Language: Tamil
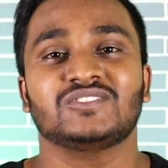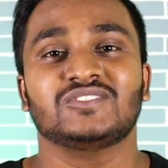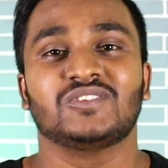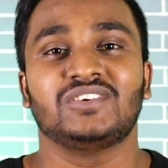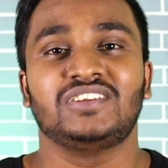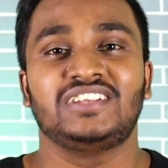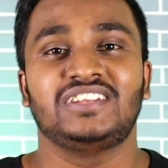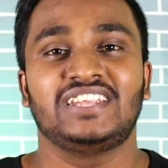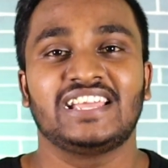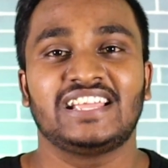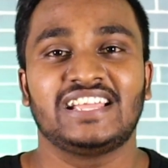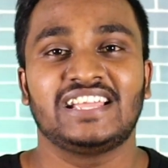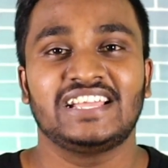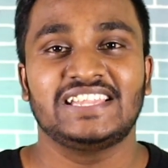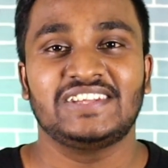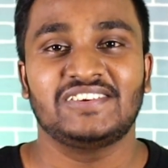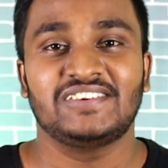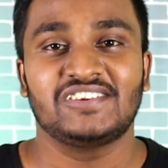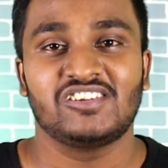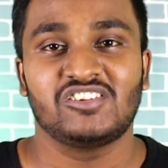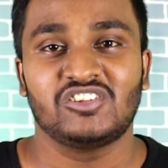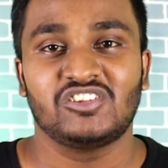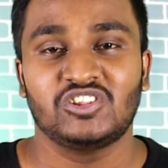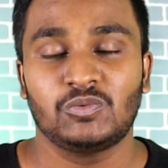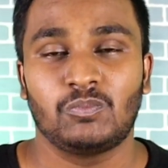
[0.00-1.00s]
ஸோ இன்றைக்கி இந்த
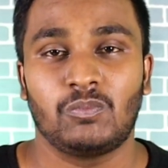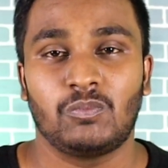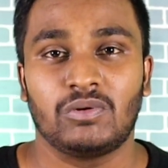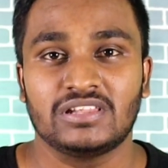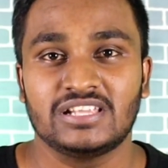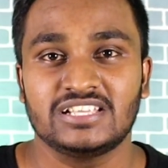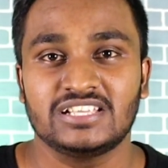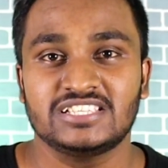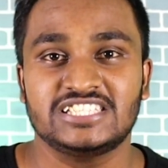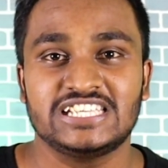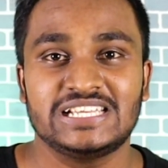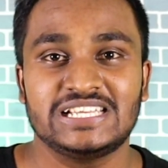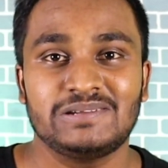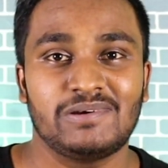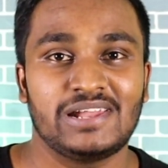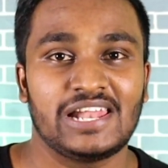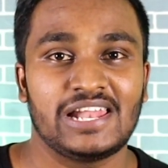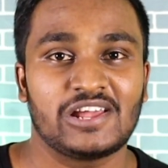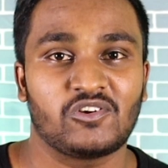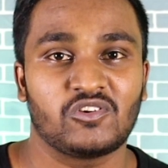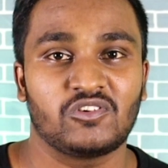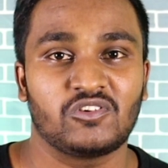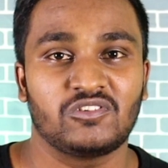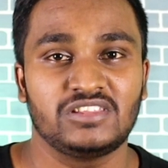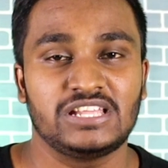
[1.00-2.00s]
வீடியோவில் வந்து பார்த்தீங்கன்னா ஜிமெயில்
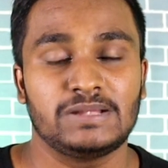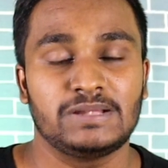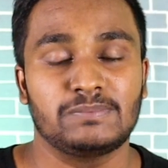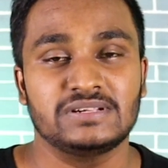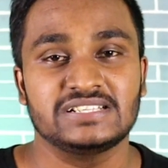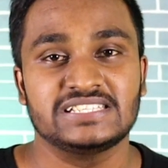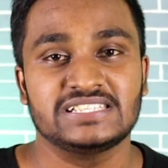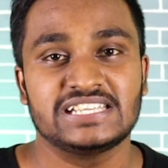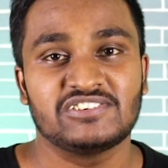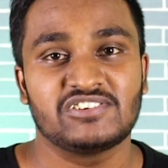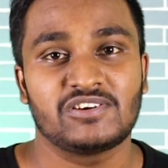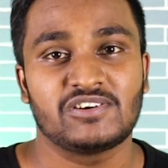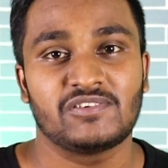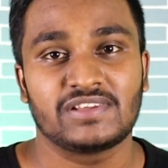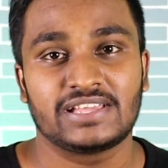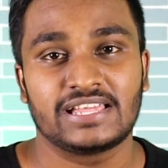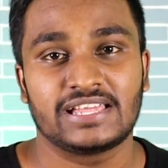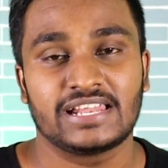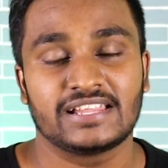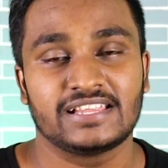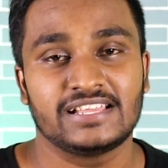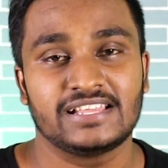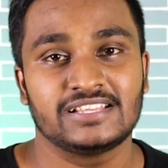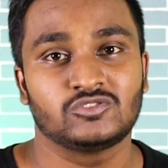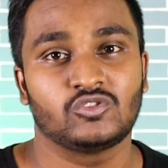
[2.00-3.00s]
அக்கௌண்ட் வந்து எப்படி சேவாக
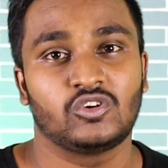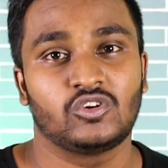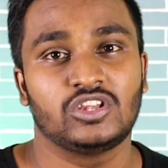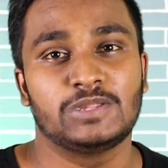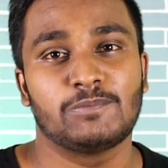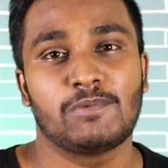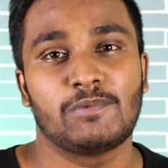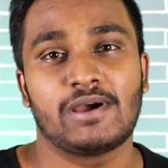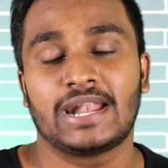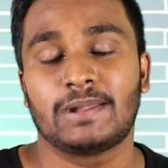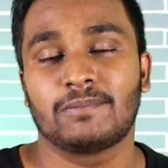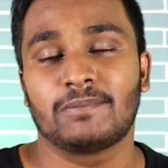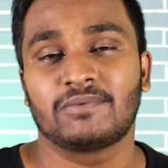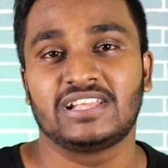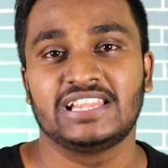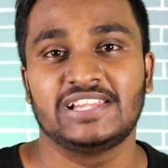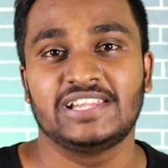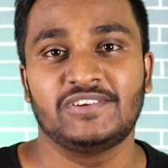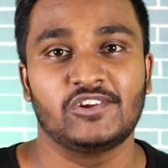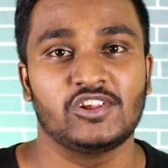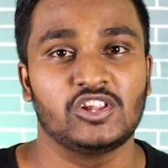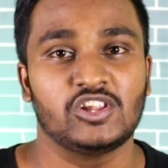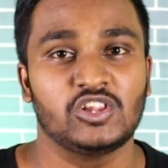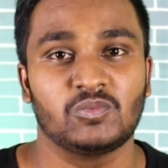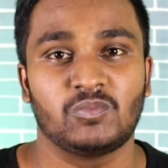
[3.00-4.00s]
வைக்கிறது ஸோ இந்த மாதிரி நமக்கு
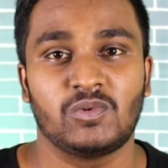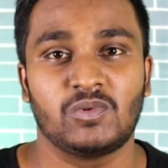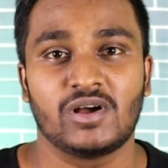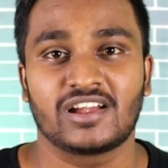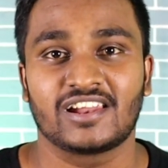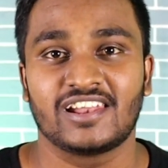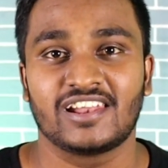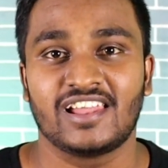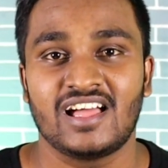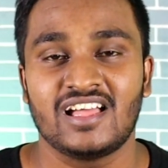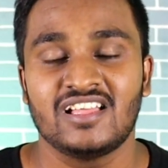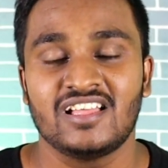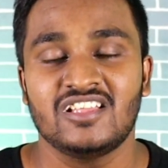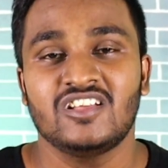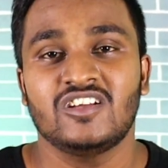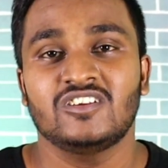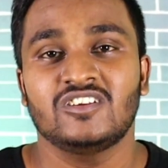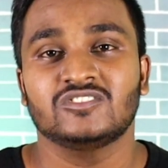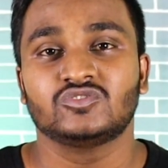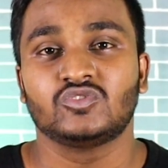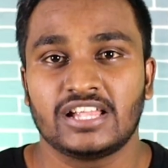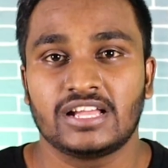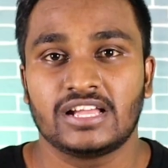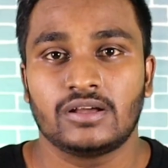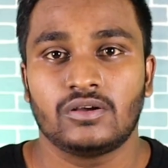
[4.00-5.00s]
இந்த வீடியோ வந்து பார்க்கலாம்
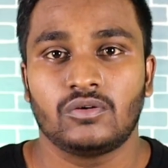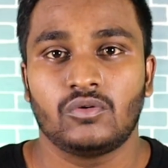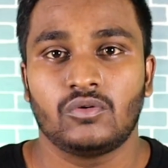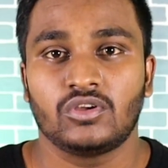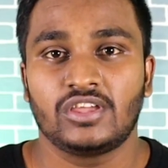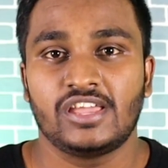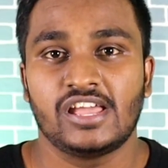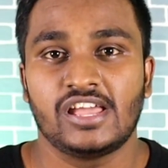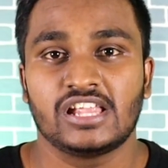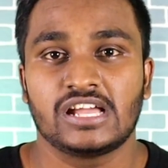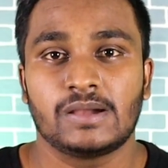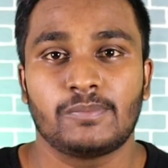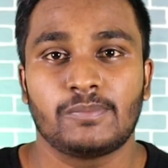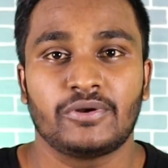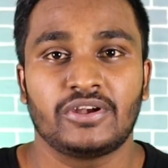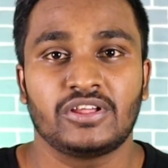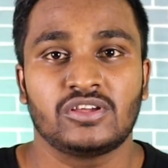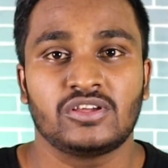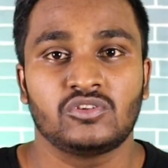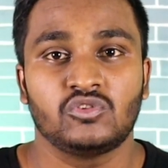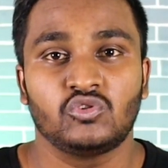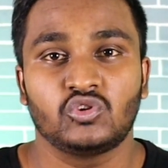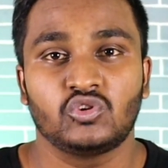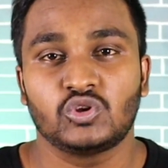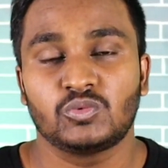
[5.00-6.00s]
அது ஓகே அதுக்கப்புறம்
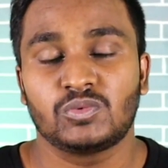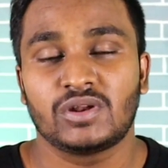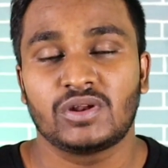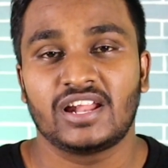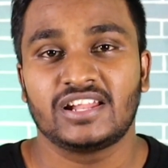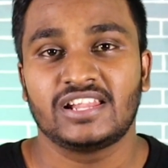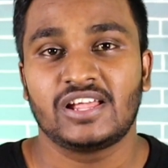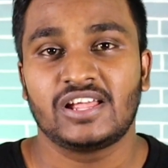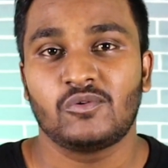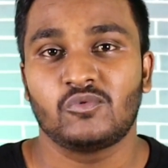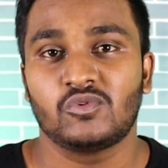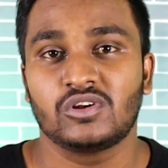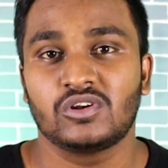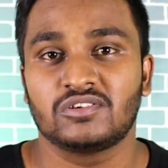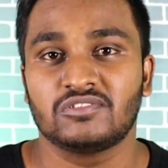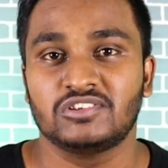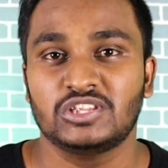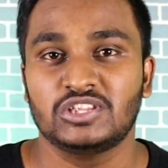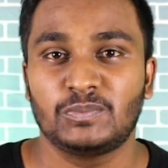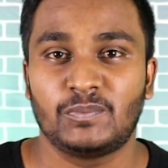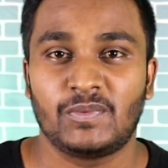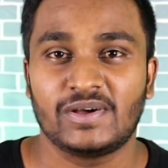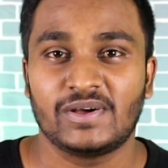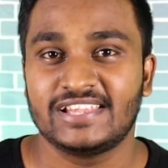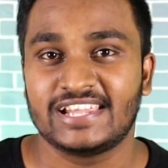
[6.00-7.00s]
நீங்கள் யூடியூபராக இருந்தால் உங்களுக்கு
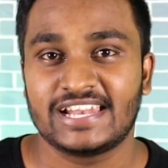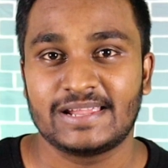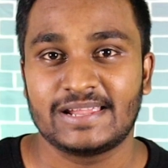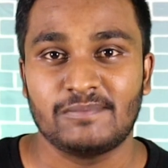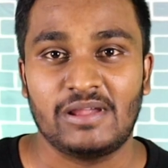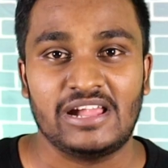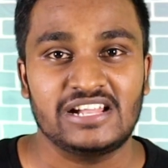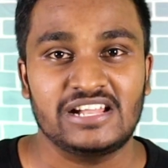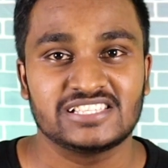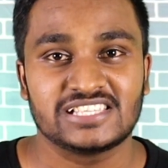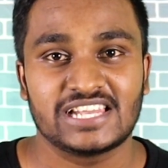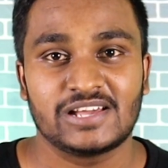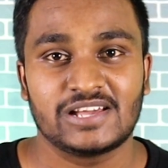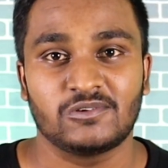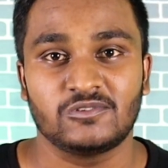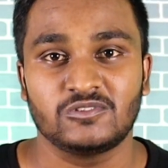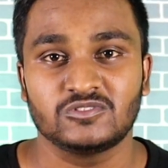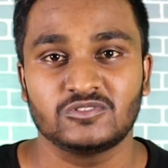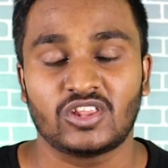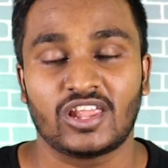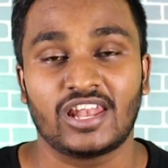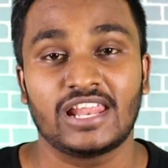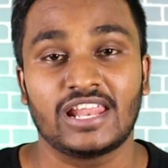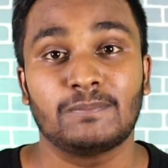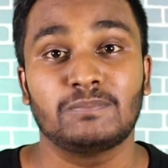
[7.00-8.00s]
வந்து நிறைய மெயில்ஸ்லாம்
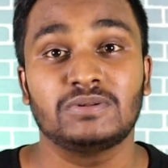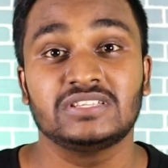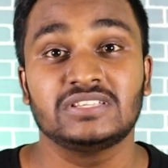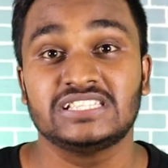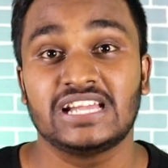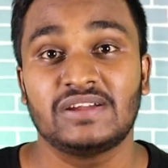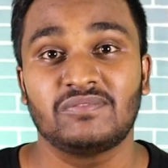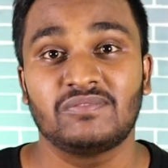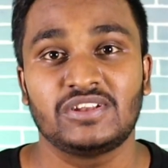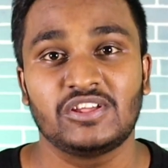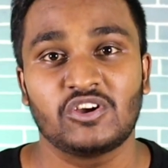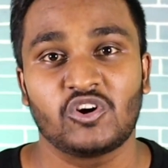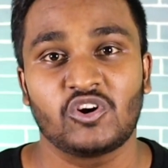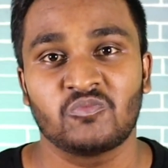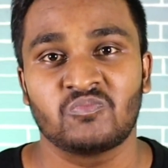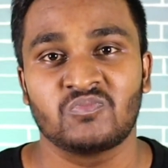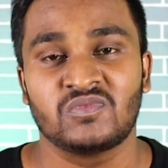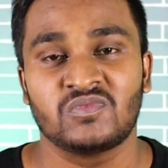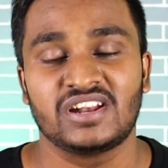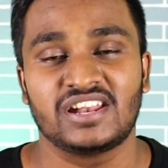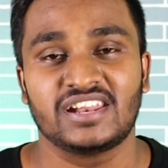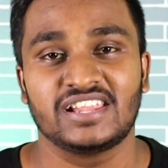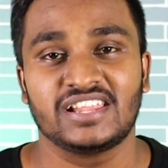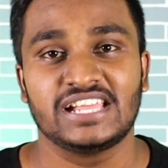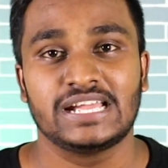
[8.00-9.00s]
வரும் ஸோ அதில் எப்படி சேஃப்டி
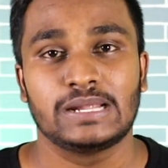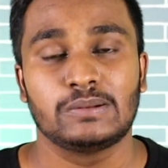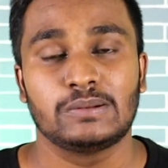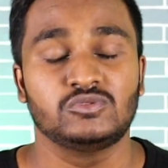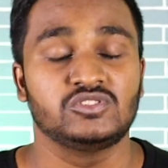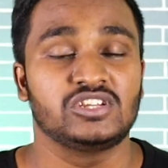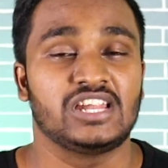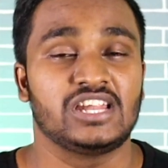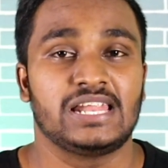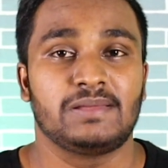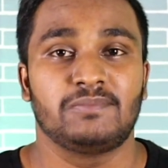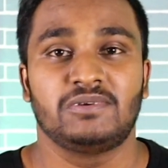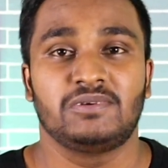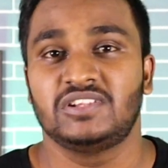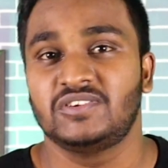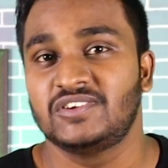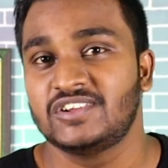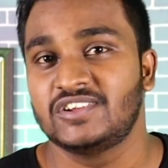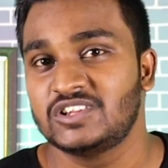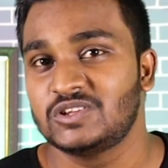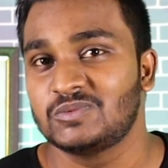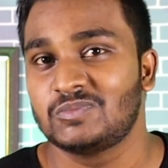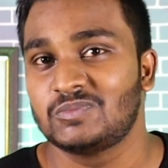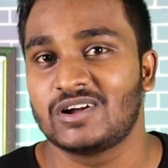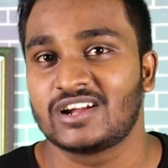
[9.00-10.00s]
ஓப்பன் பண்ணுறது அப்படின்னு எல்லாமே இந்த
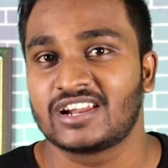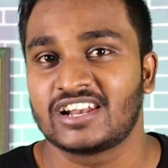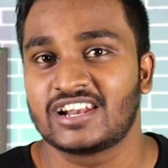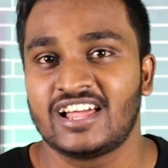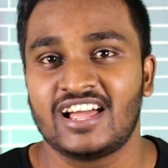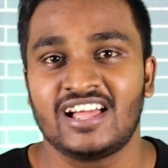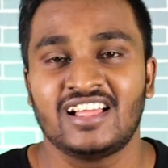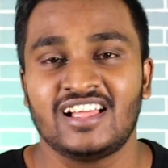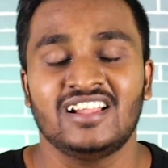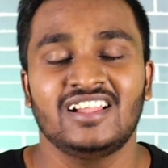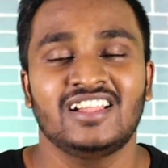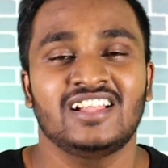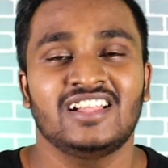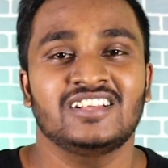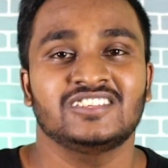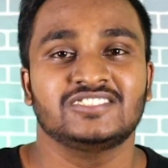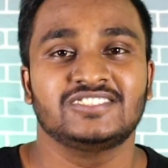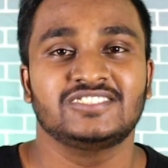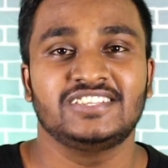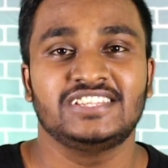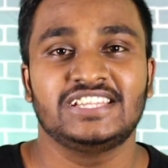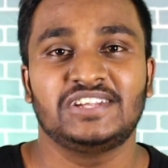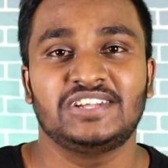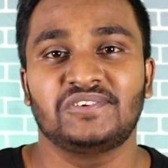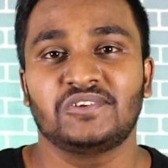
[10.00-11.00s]
வீடியோ வந்து பார்க்கலாம் ஸோ
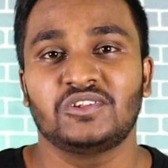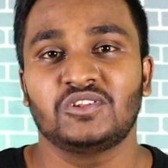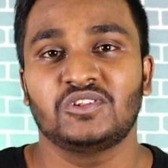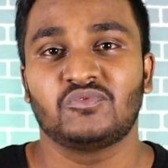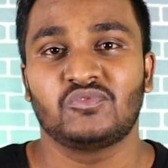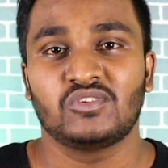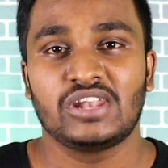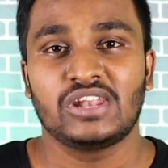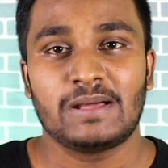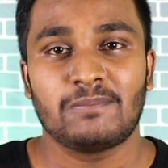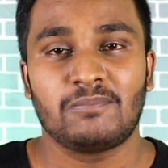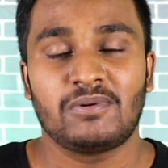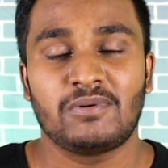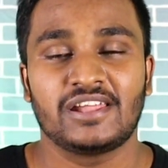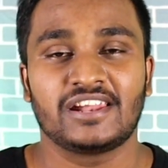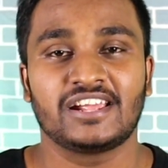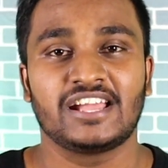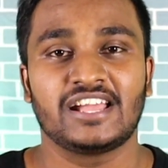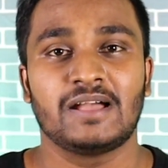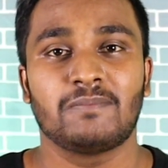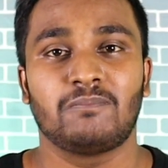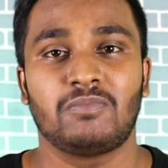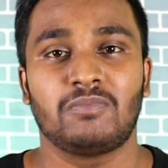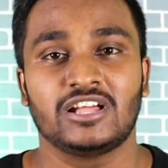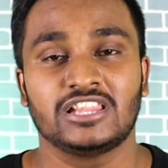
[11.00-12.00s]
இந்த வீடியோ வந்து ஃபுல்லாக
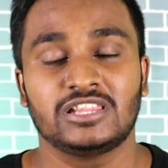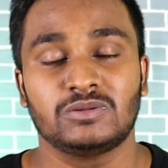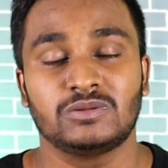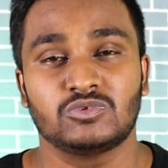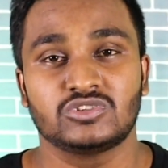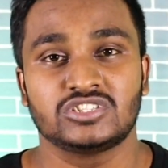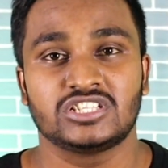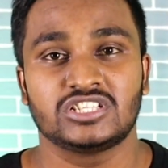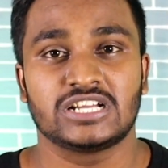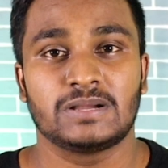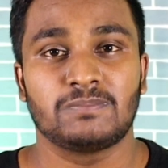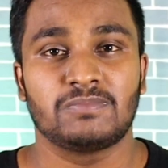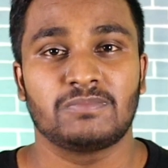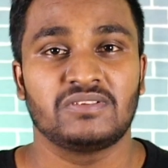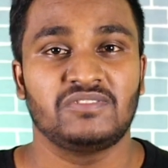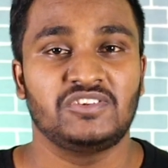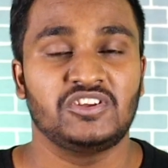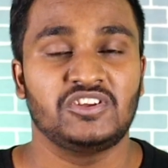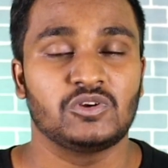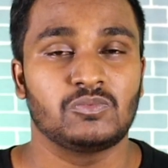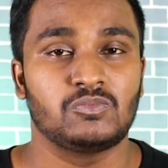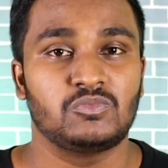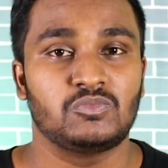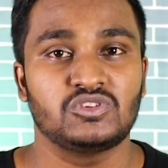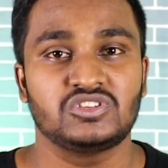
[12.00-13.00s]
பாருங்கள் பார்த்து முடிச்சக்கப்புறம்
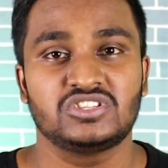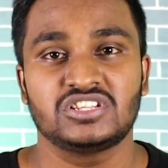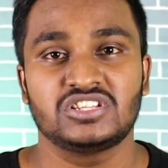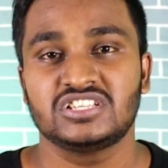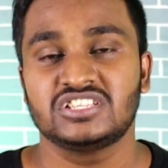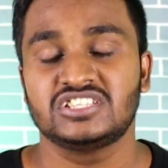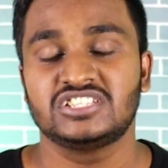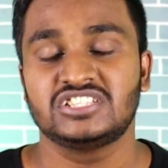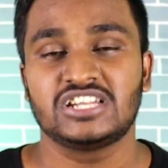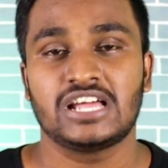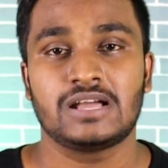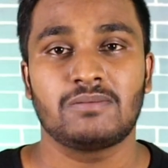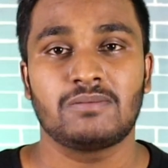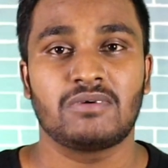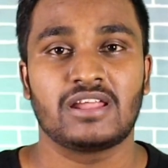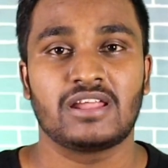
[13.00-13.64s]
வீடியோ பிடிச்சிருந்துச்சின்னா